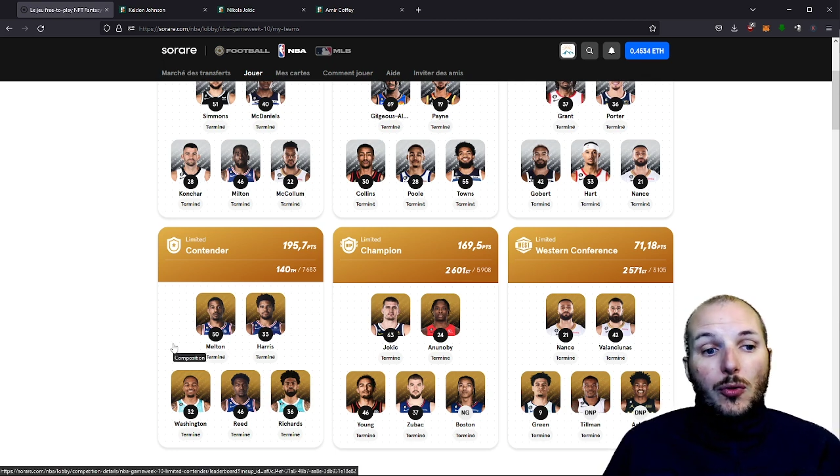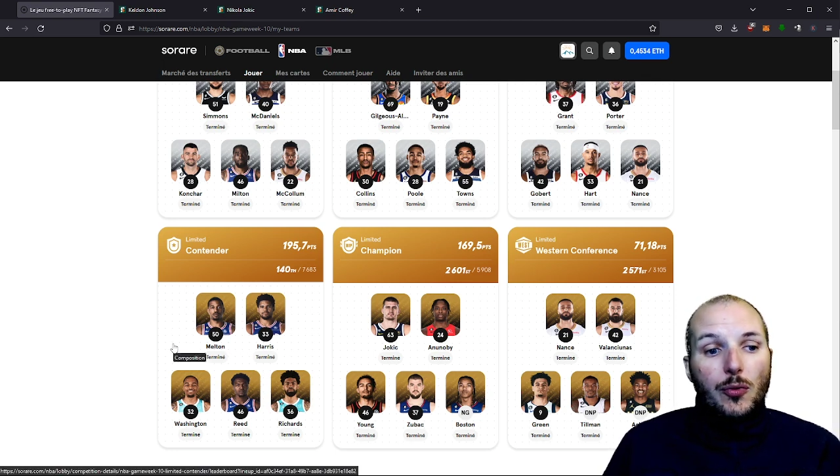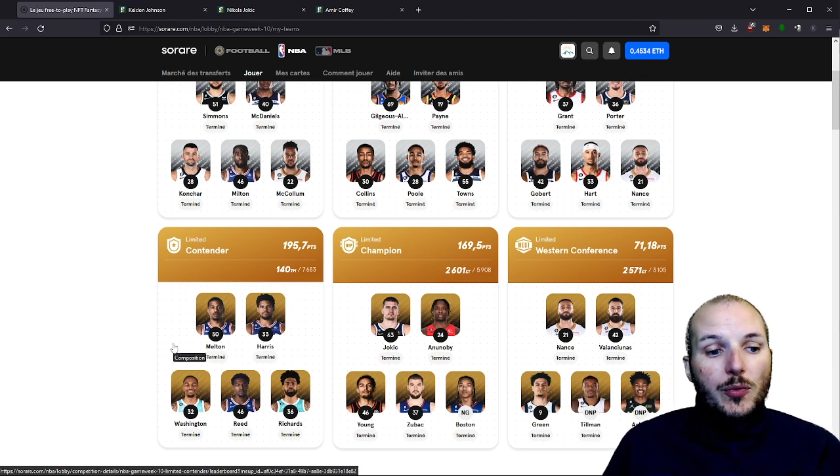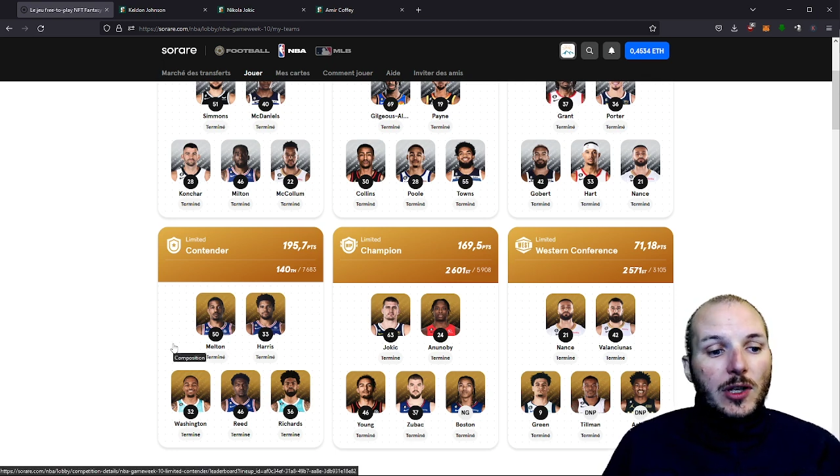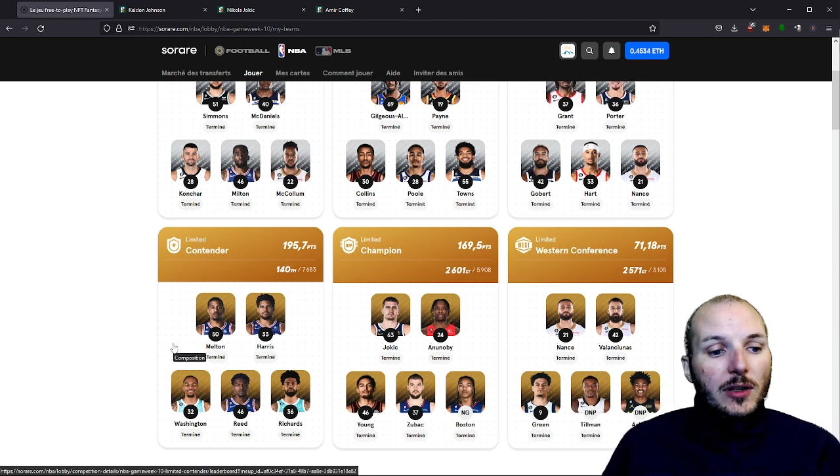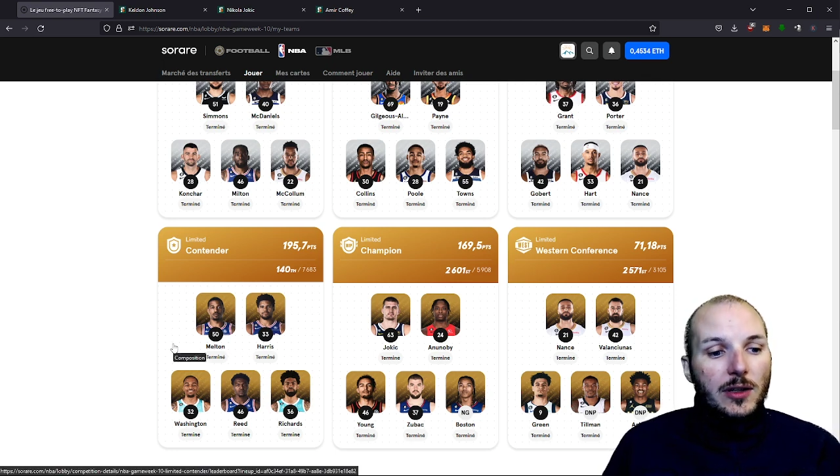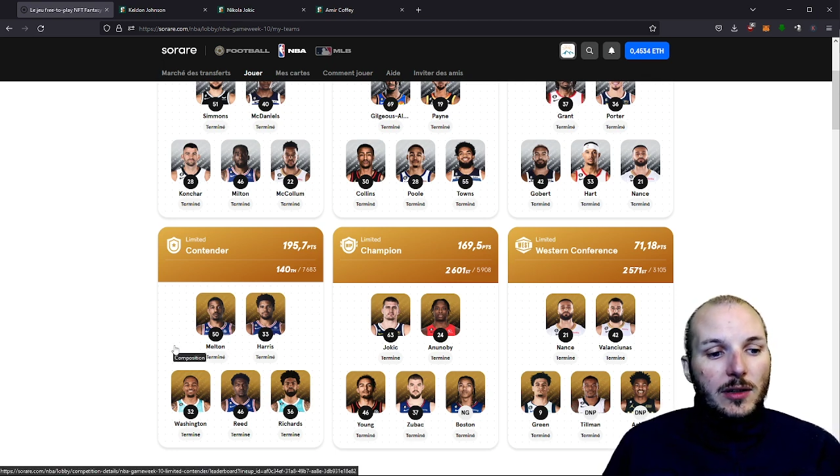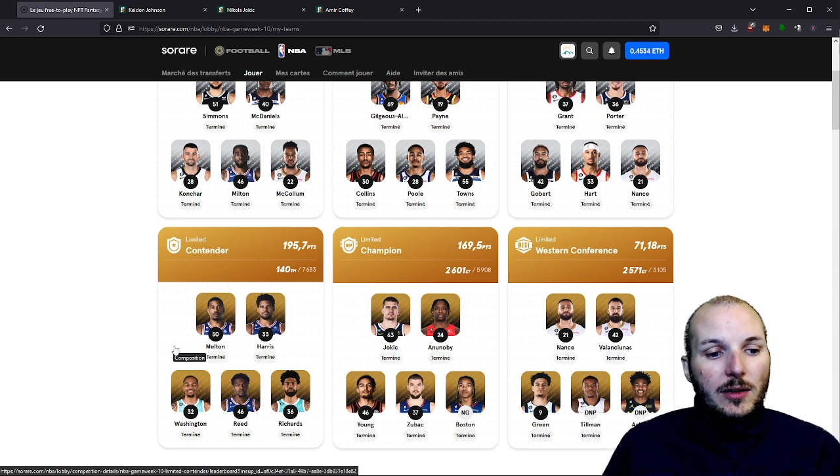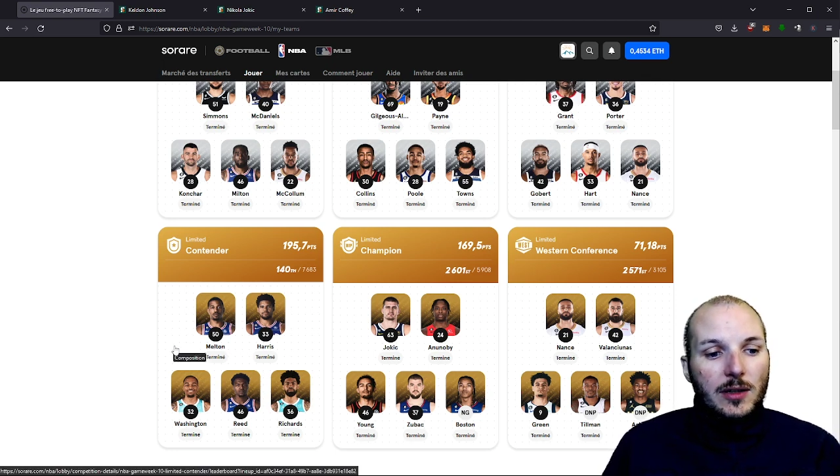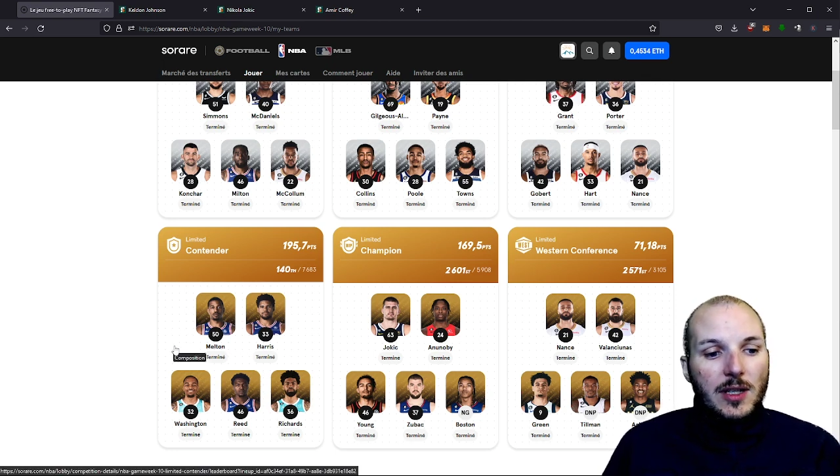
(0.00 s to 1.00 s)
euh, bien
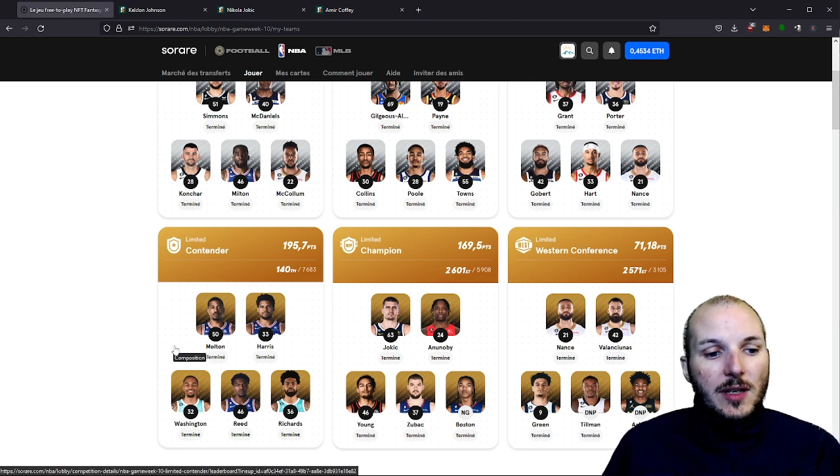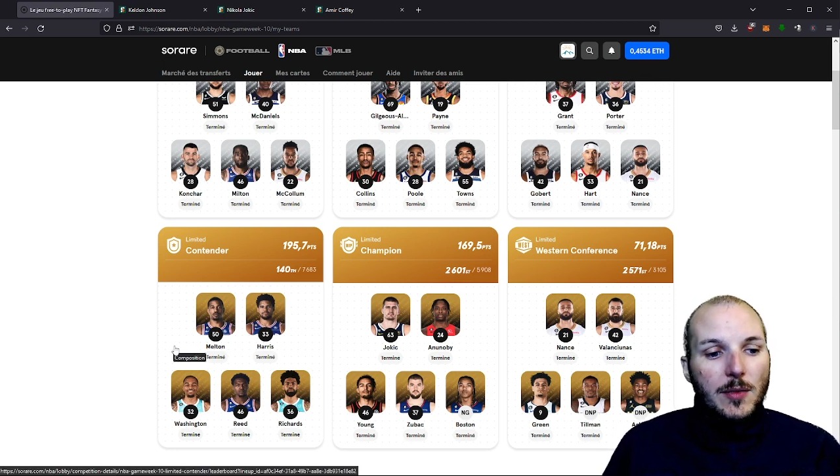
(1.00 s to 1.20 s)
les,